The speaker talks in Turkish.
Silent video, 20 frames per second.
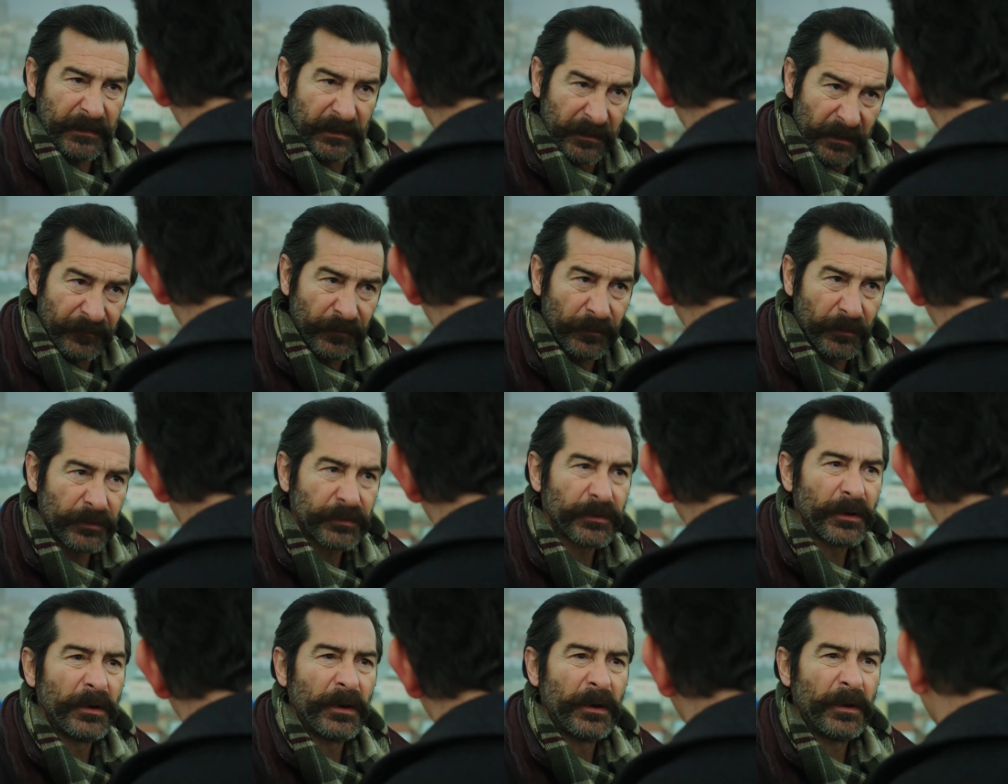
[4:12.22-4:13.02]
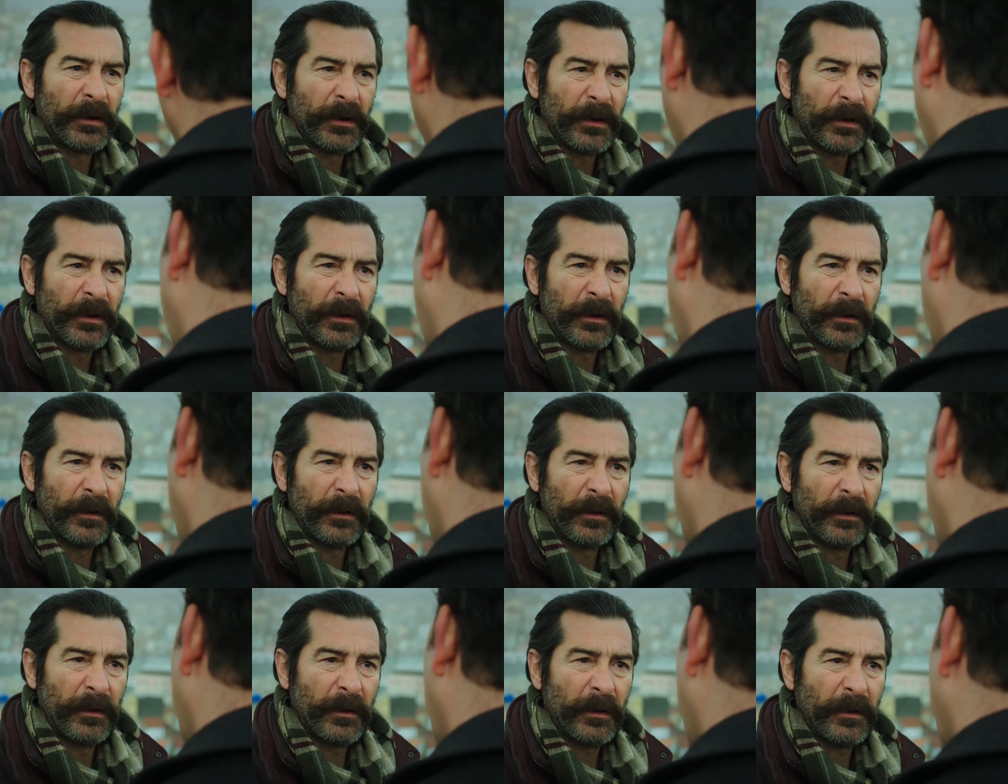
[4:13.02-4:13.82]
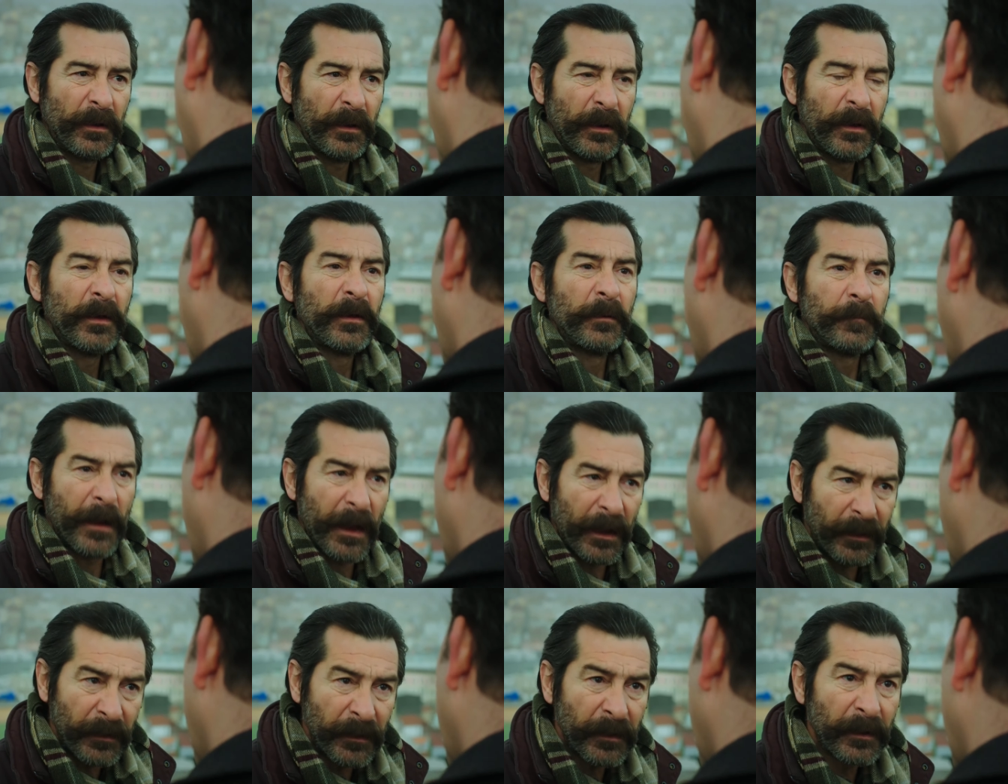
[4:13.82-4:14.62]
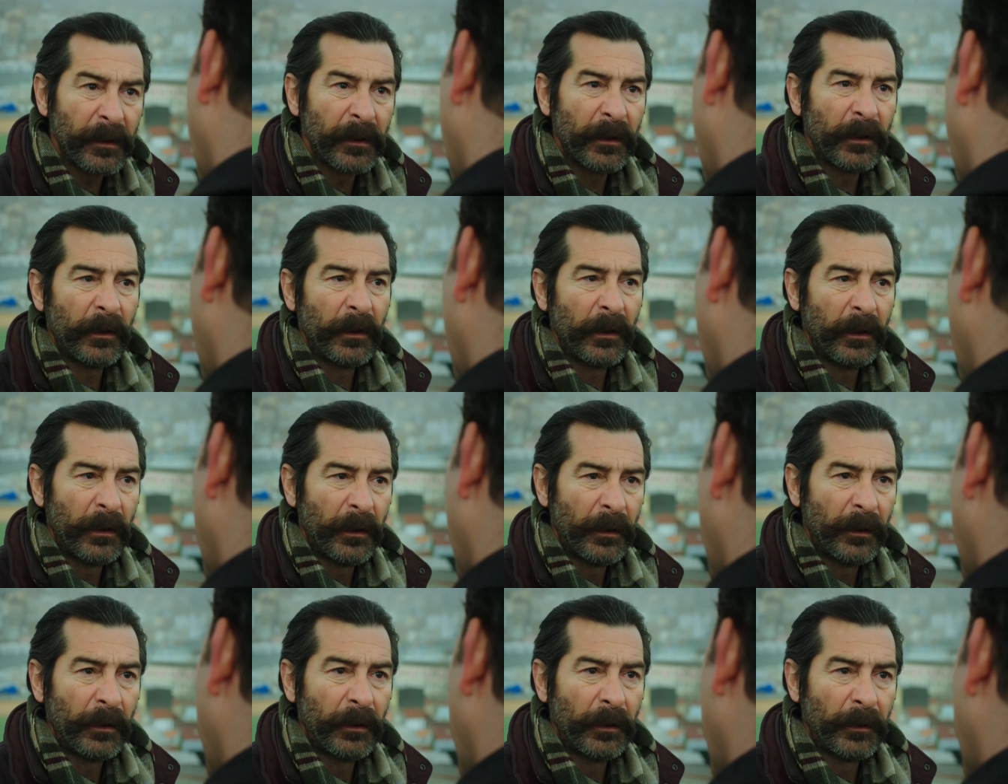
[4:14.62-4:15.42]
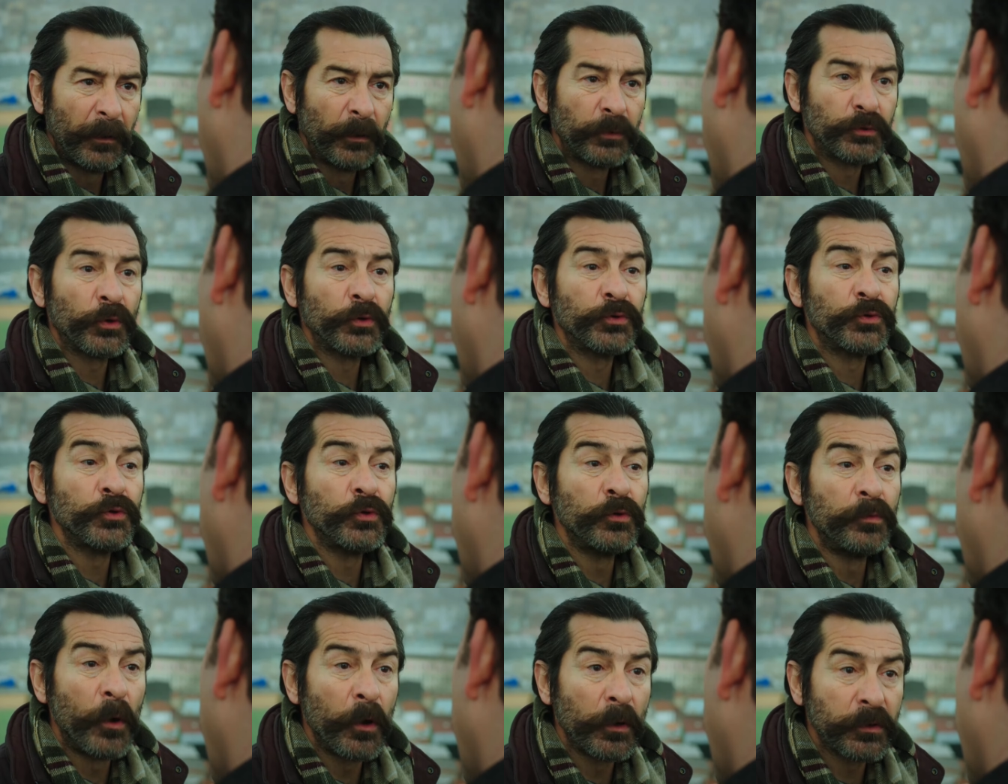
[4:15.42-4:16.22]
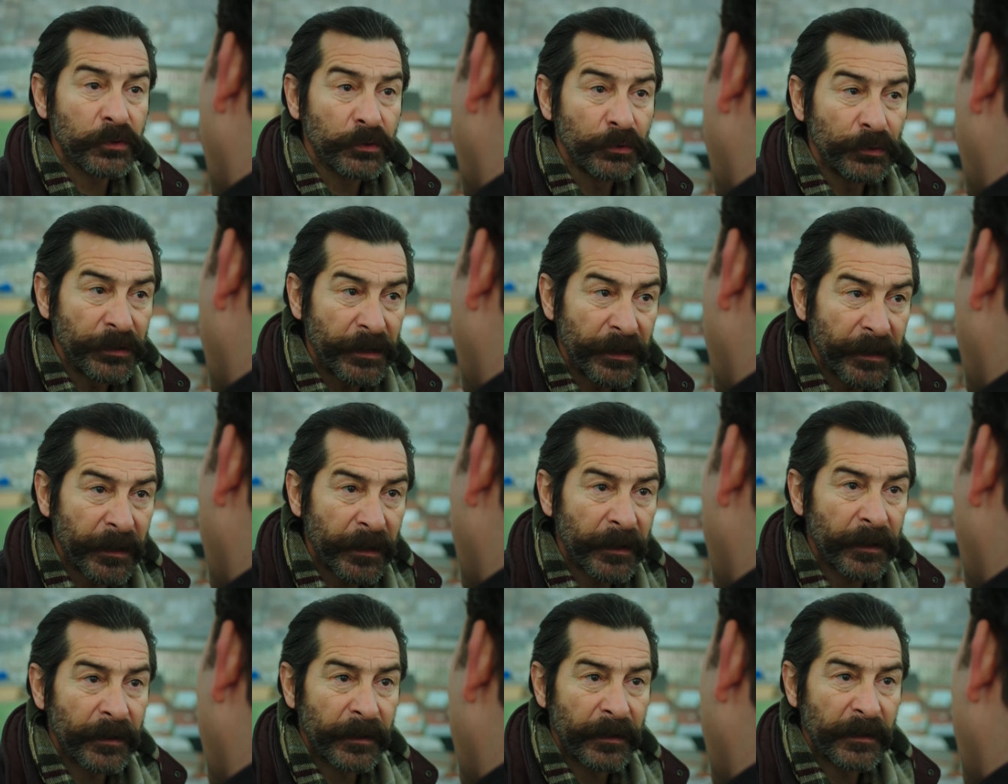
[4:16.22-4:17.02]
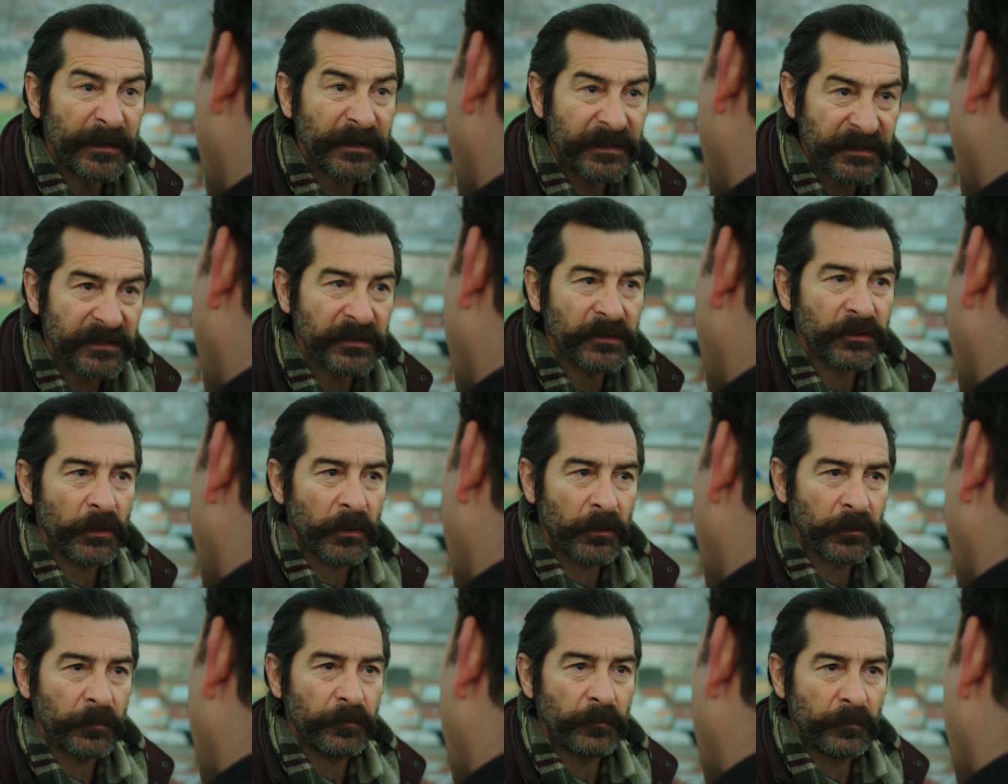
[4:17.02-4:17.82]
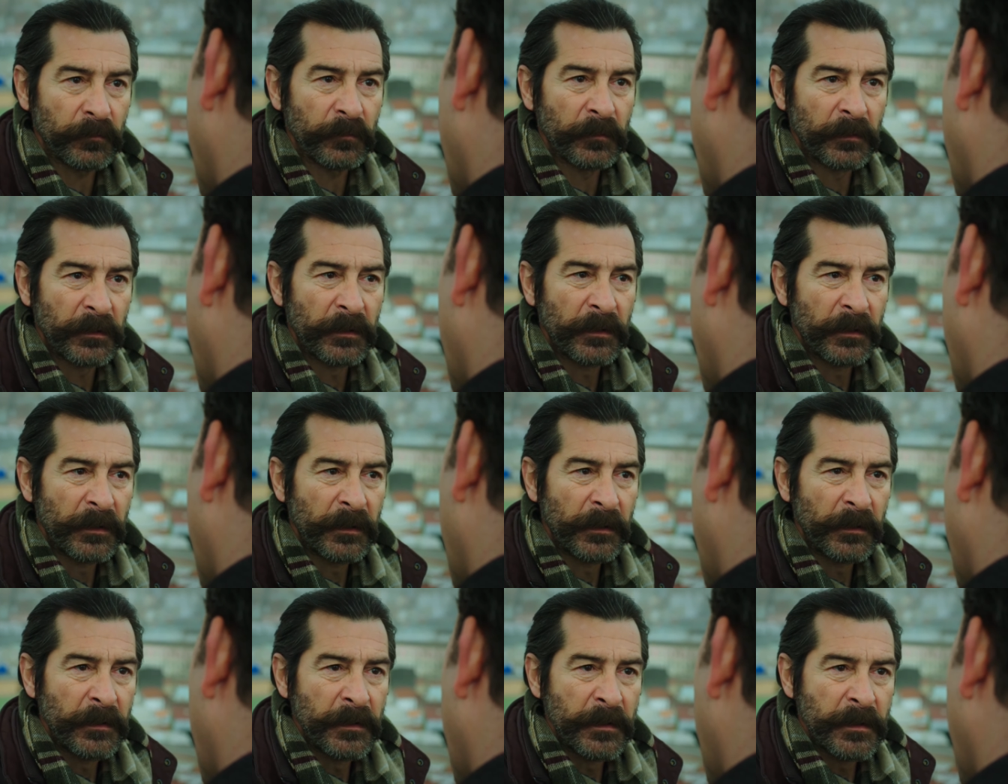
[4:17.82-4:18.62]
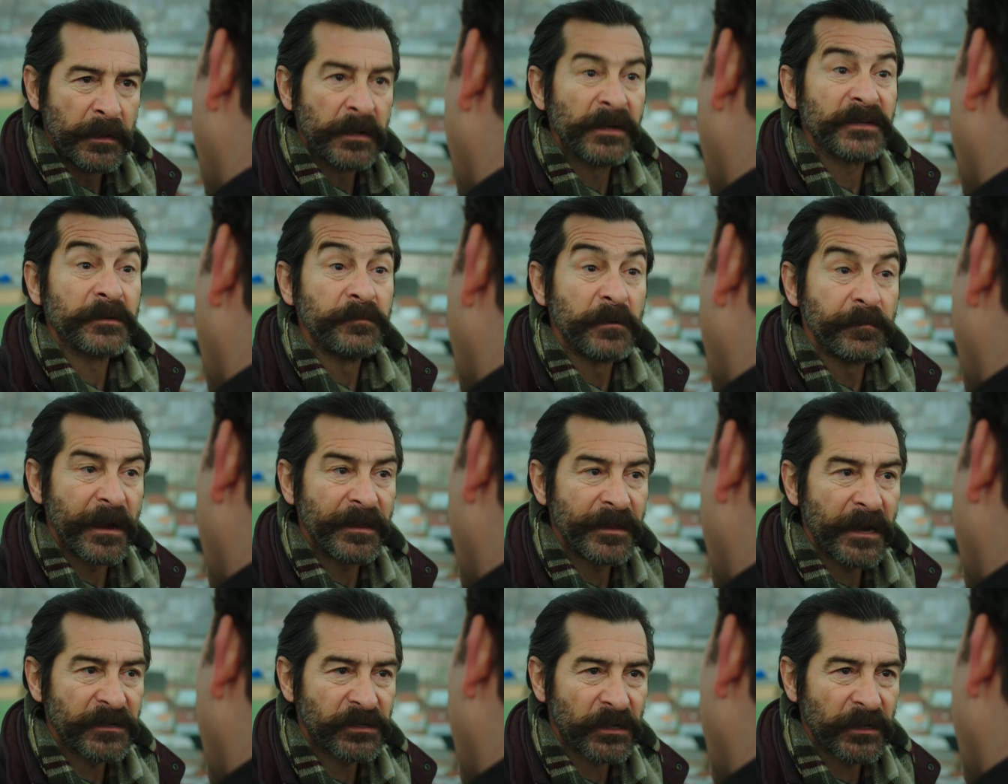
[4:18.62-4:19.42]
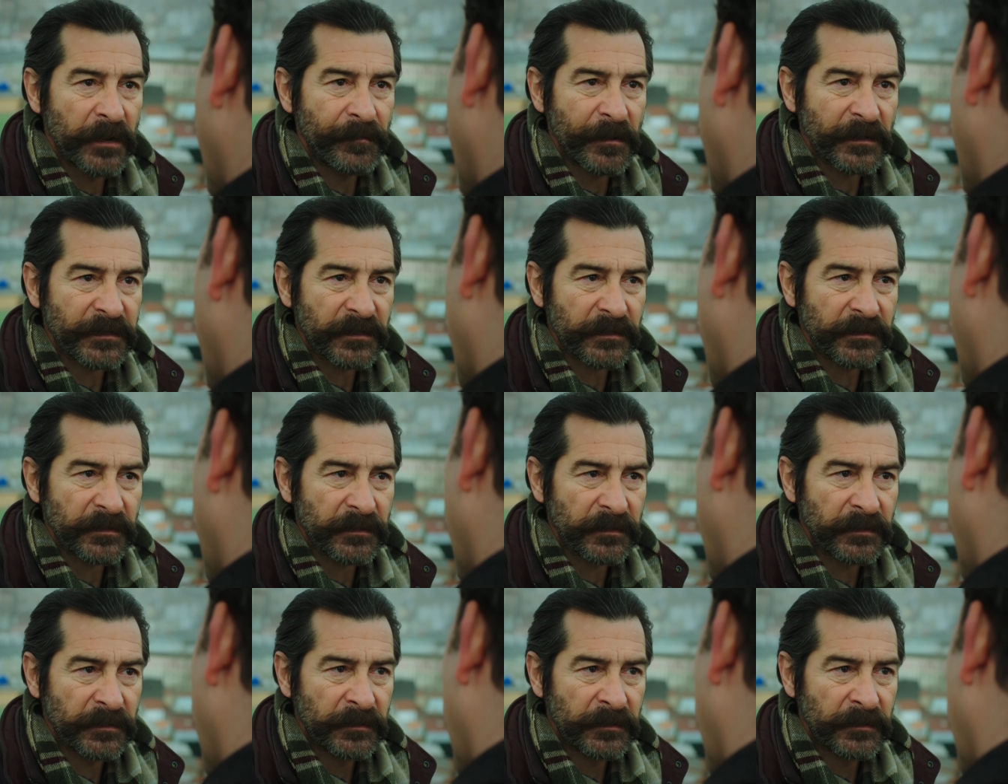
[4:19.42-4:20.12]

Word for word: İşte Firuz. Ben çocuğum olsun diye hırsız oldum. Kızımı benden çalamazsın.